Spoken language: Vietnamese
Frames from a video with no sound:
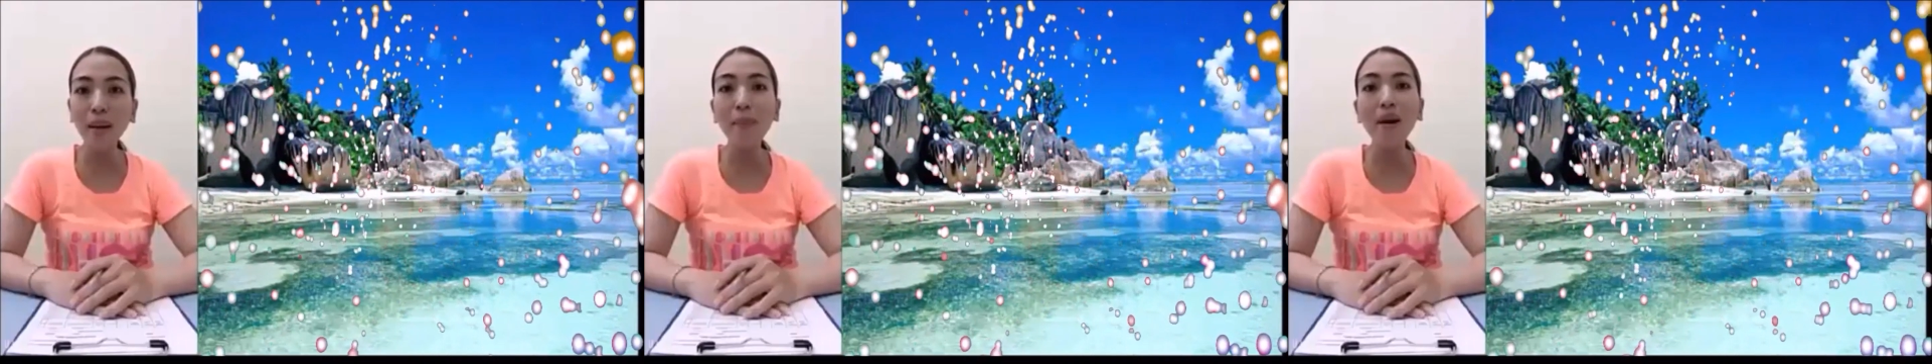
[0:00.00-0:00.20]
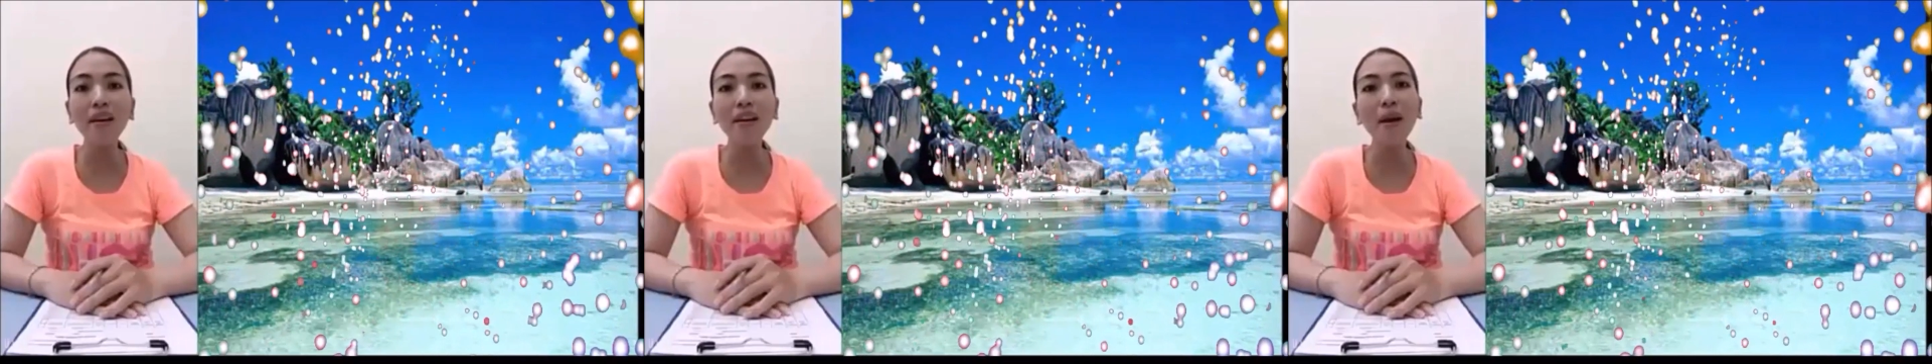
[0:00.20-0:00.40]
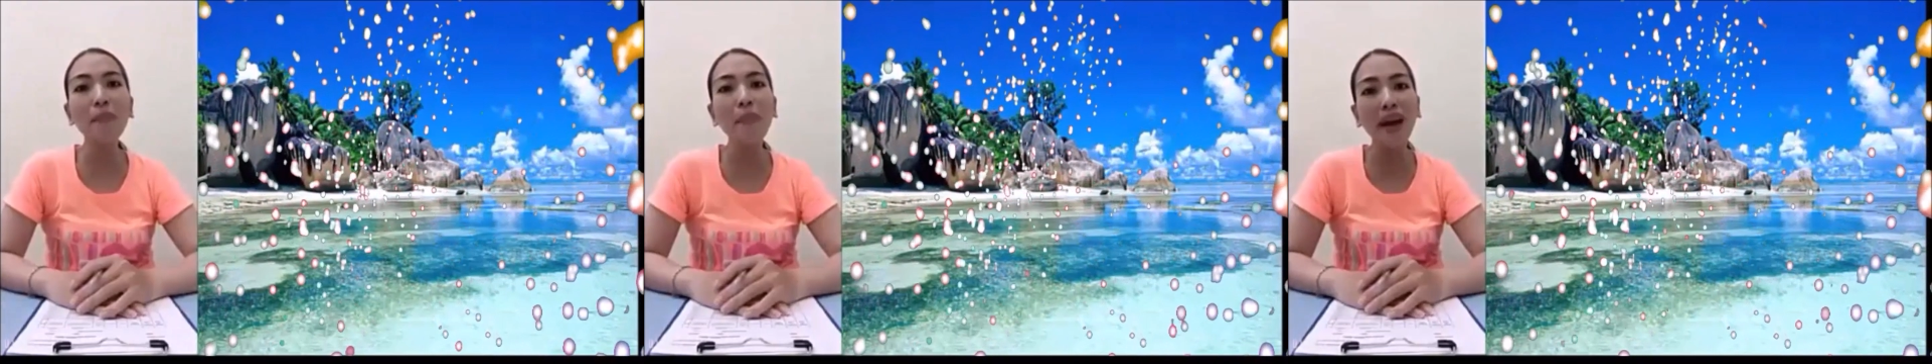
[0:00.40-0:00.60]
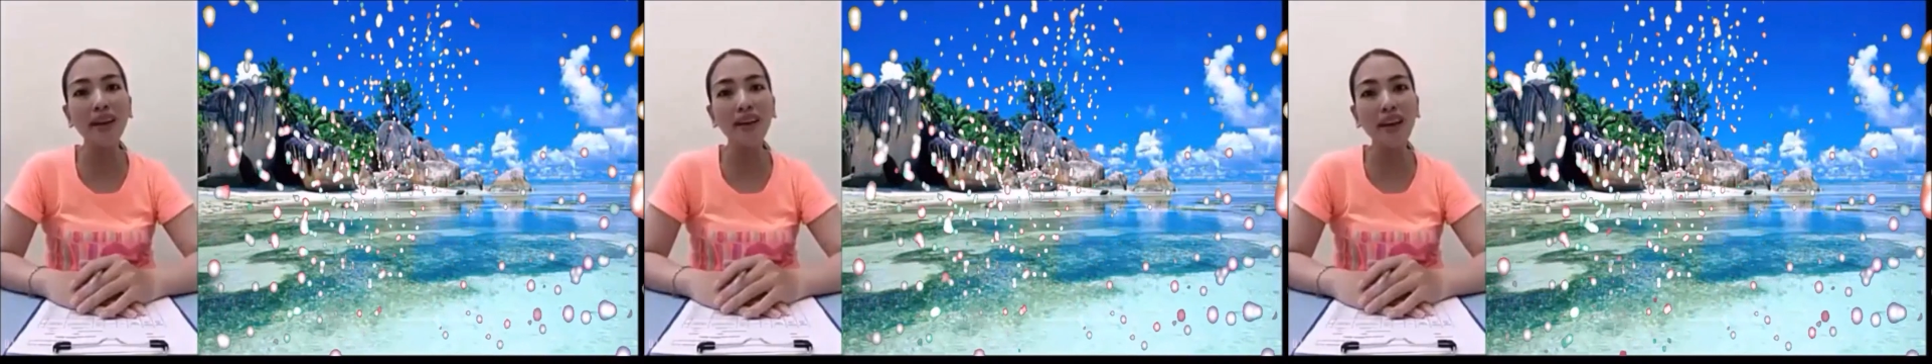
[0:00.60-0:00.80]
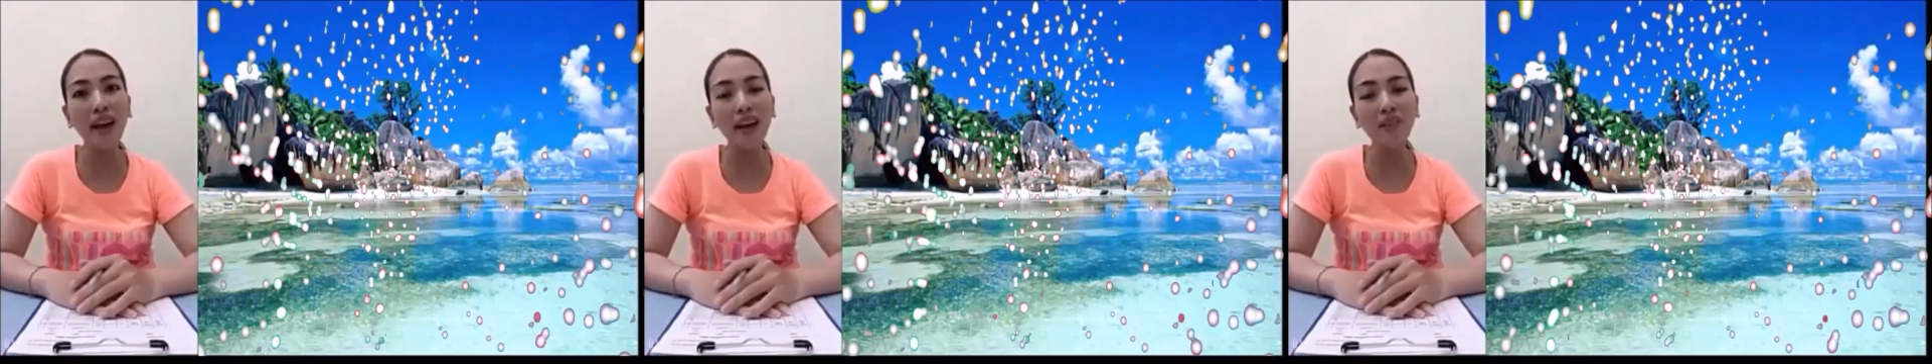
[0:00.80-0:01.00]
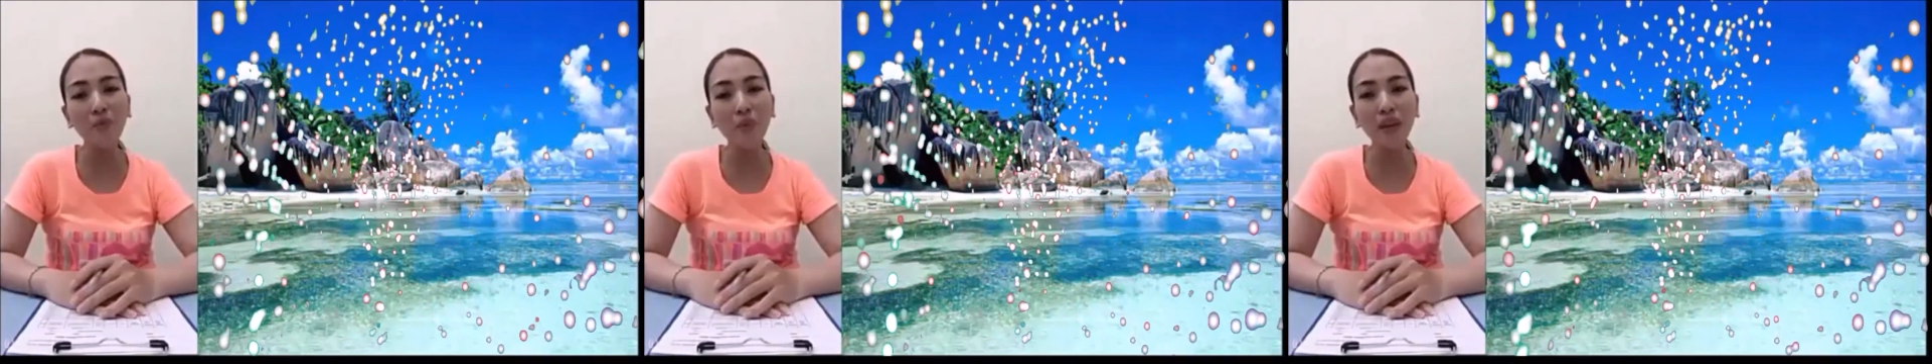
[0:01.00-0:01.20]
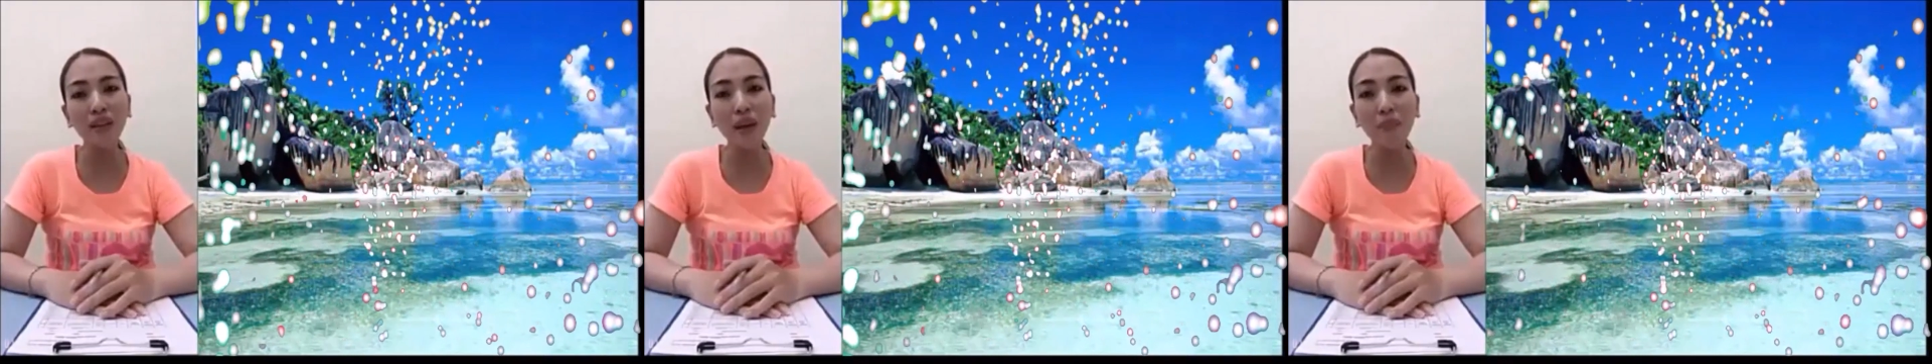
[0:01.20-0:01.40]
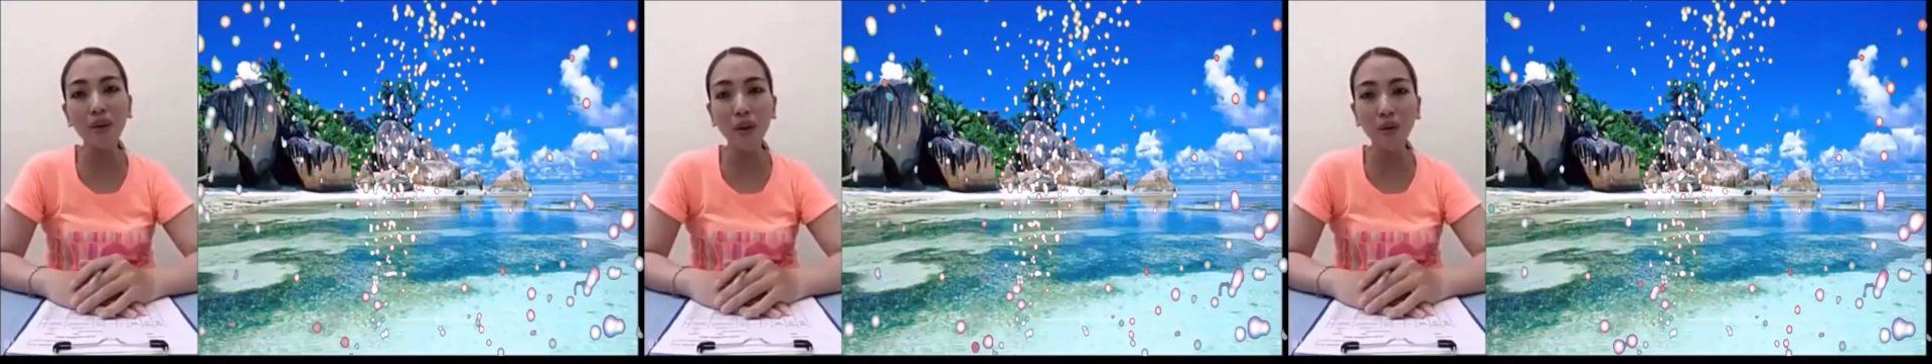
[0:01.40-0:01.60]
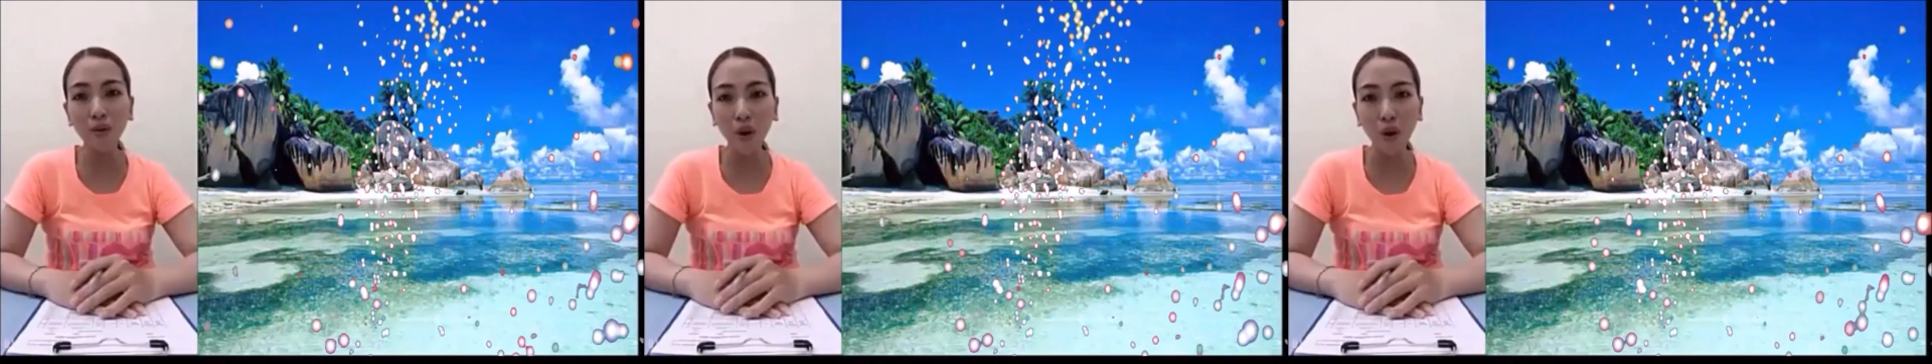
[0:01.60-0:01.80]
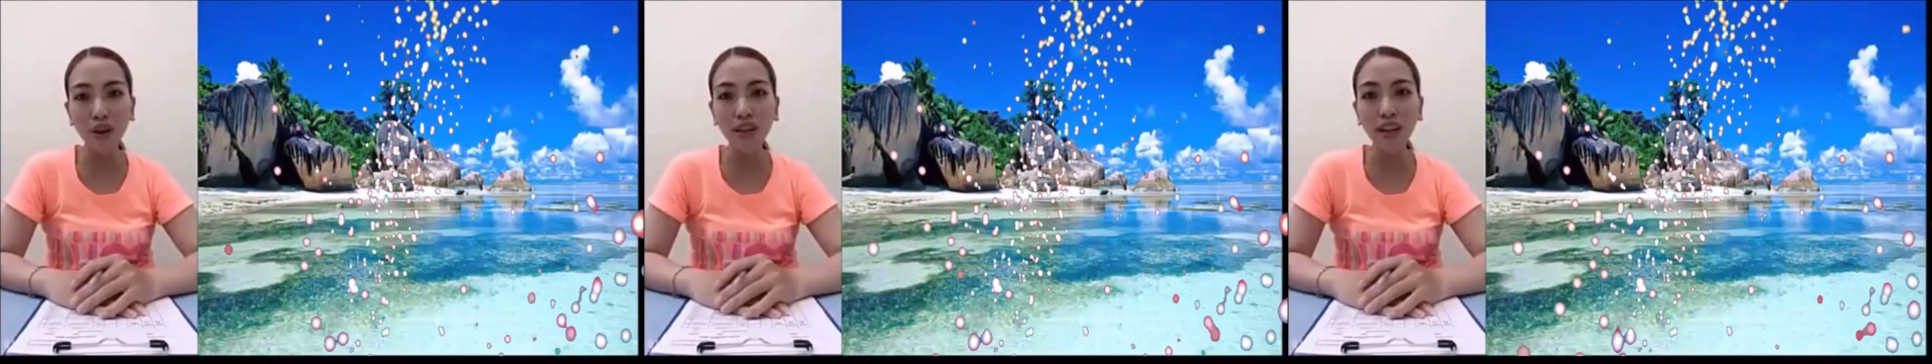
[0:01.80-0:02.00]
Cảm ơn các bạn đã quan tâm
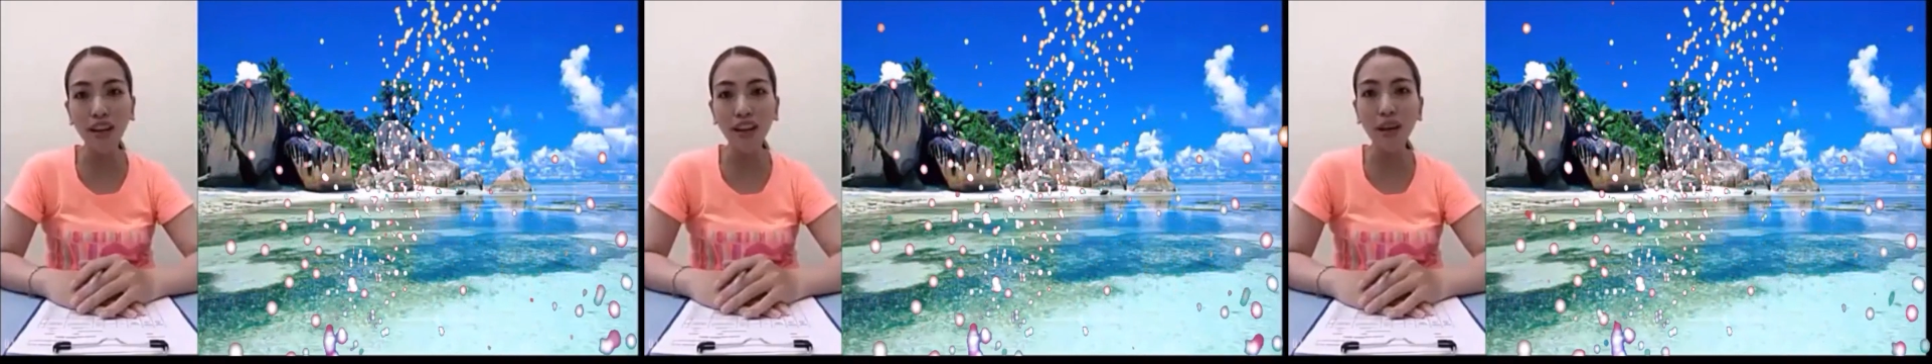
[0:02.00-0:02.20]
theo dõi.